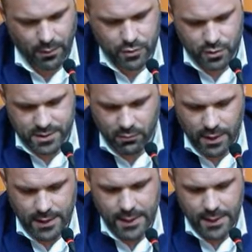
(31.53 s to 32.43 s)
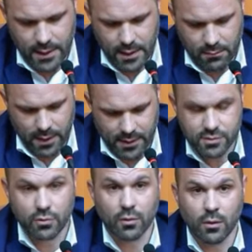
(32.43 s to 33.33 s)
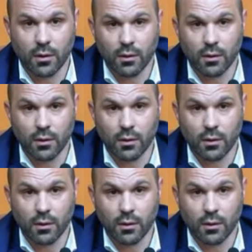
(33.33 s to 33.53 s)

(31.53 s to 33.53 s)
Saville, mais est-ce que euh,